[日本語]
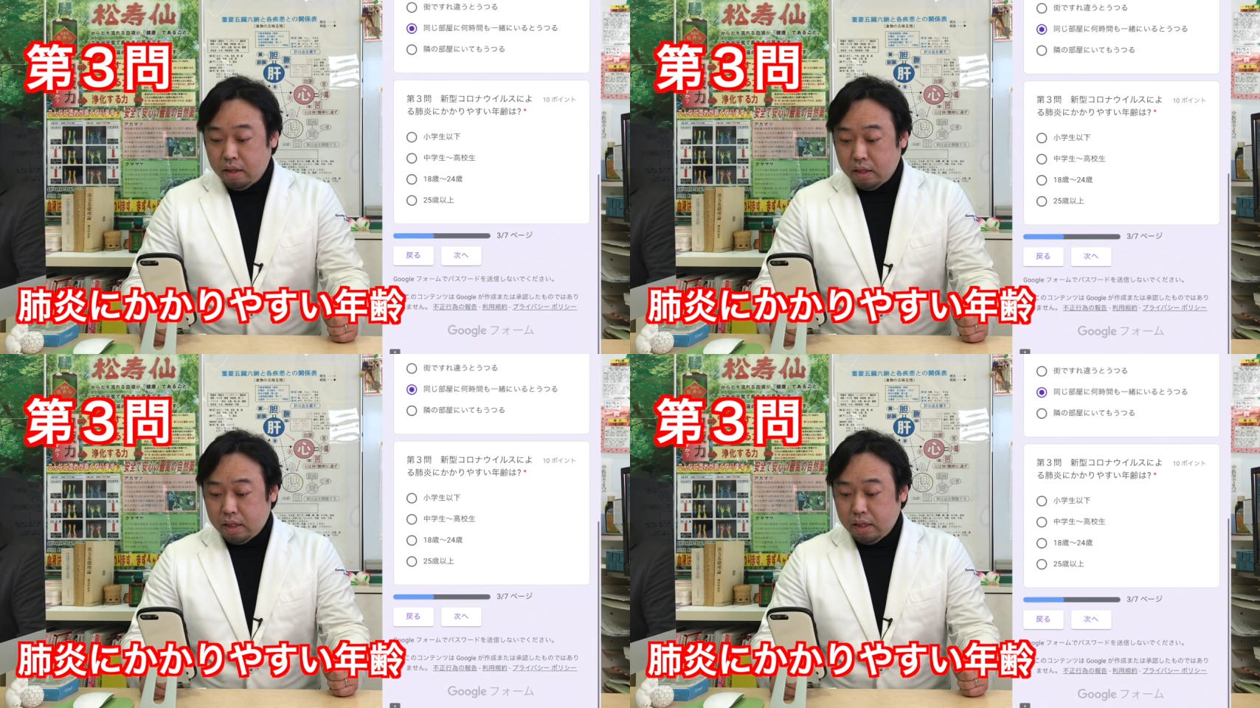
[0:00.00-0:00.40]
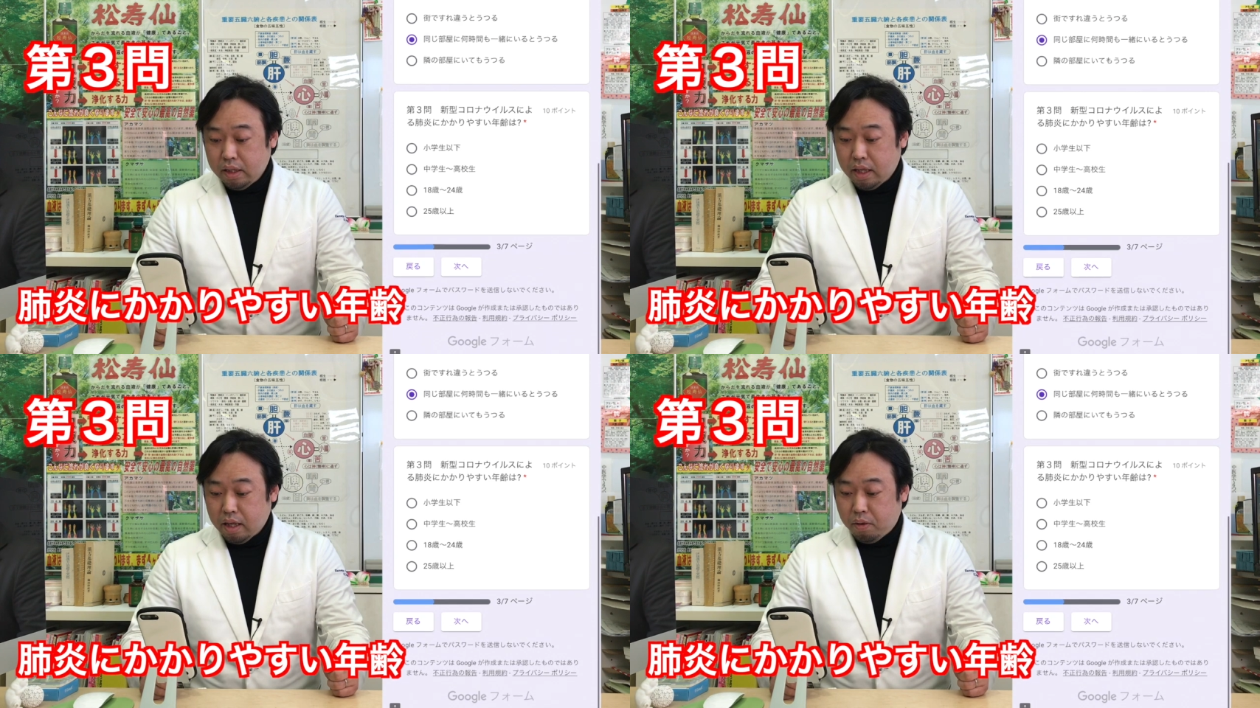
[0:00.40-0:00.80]

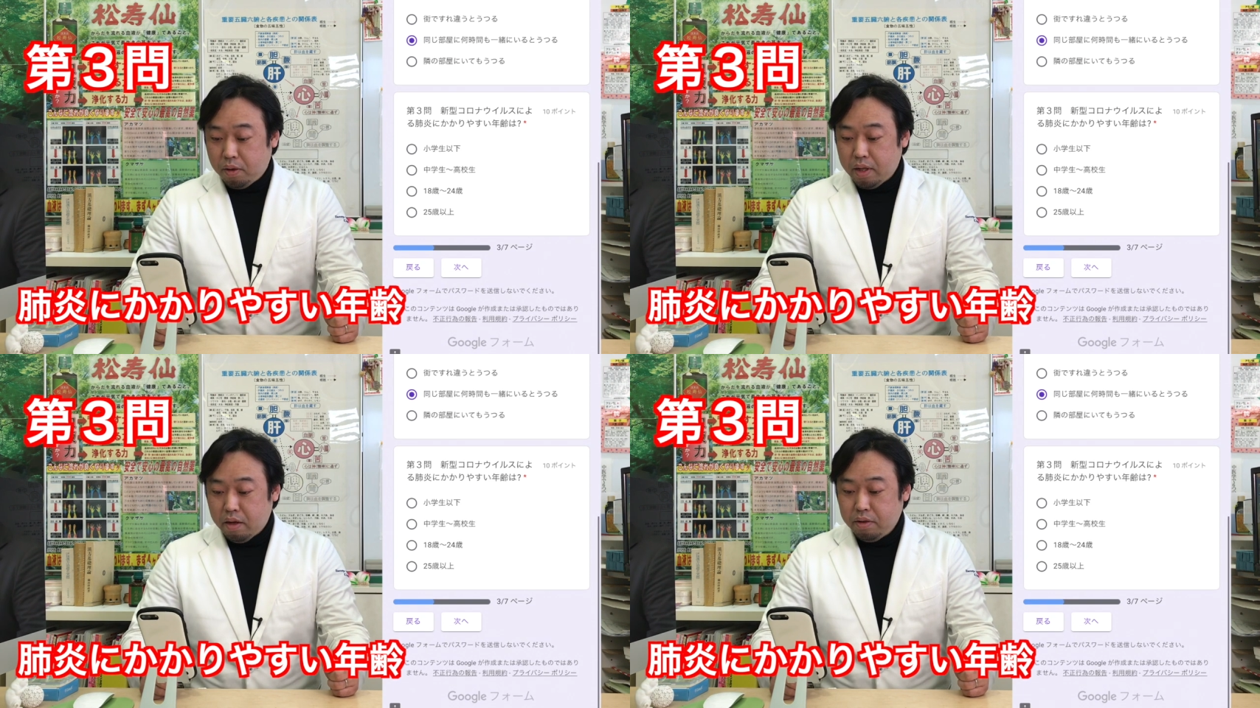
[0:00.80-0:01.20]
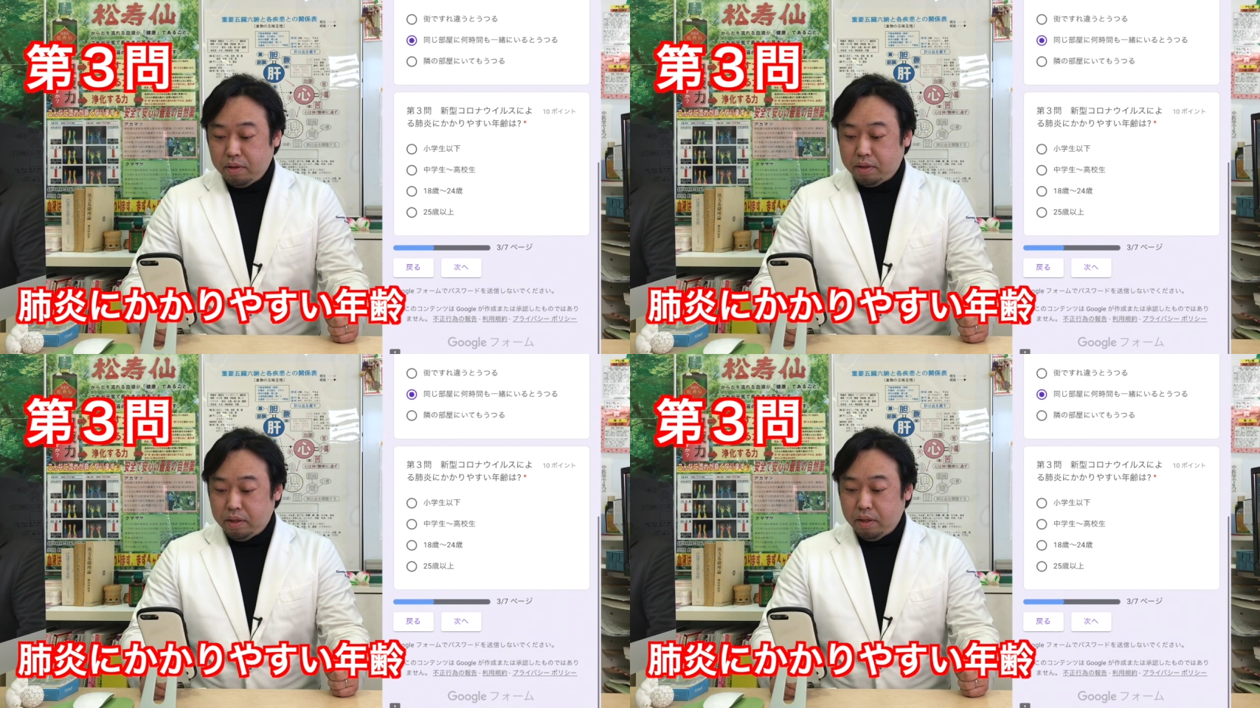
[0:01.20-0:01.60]
新型
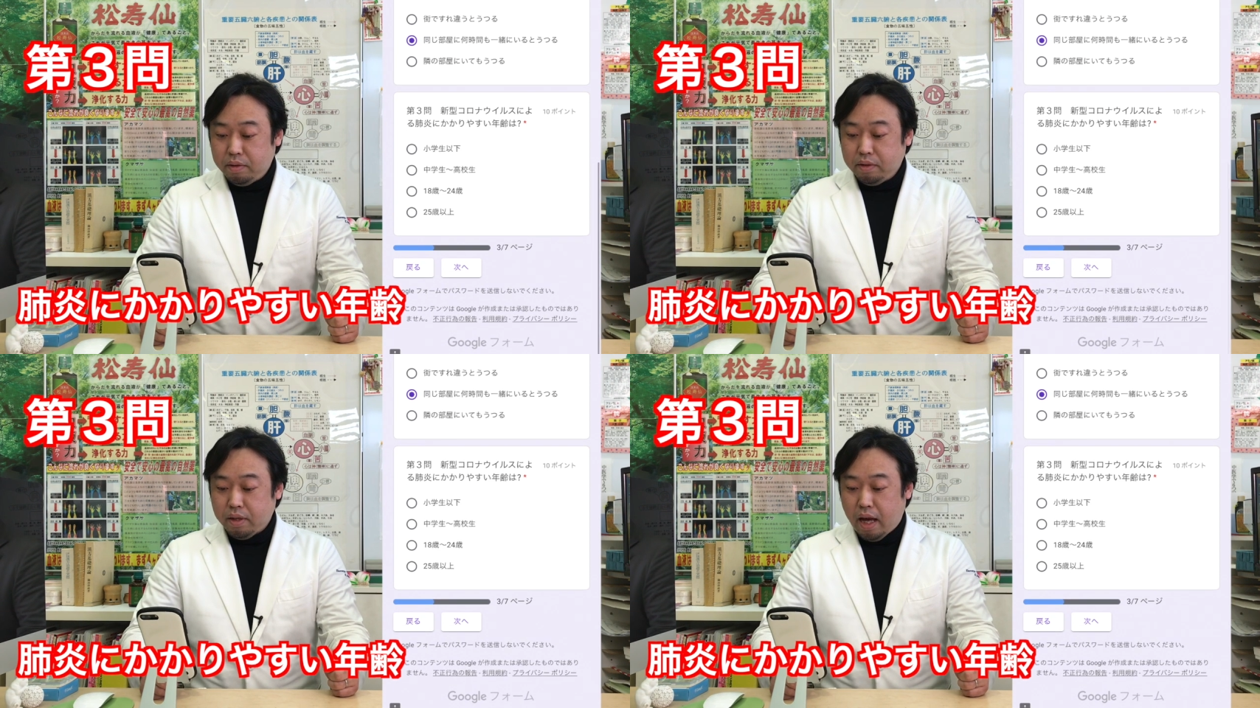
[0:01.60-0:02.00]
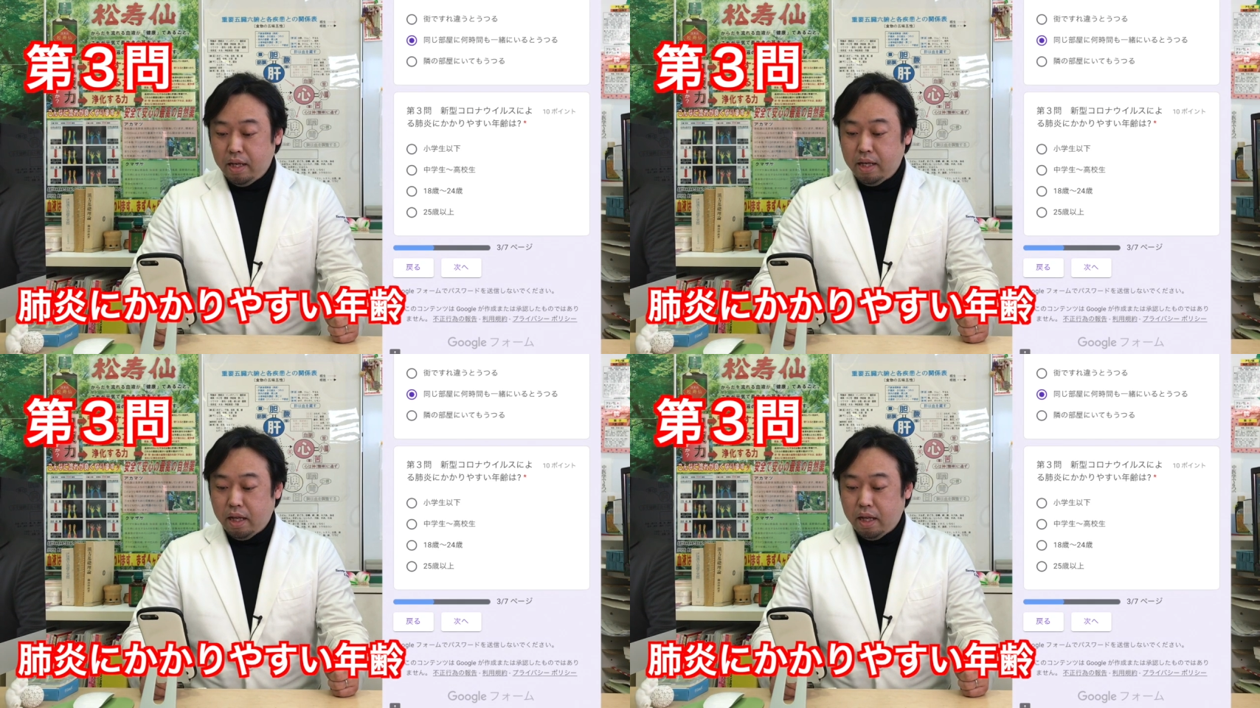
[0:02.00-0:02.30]
コロナウイルスによる肺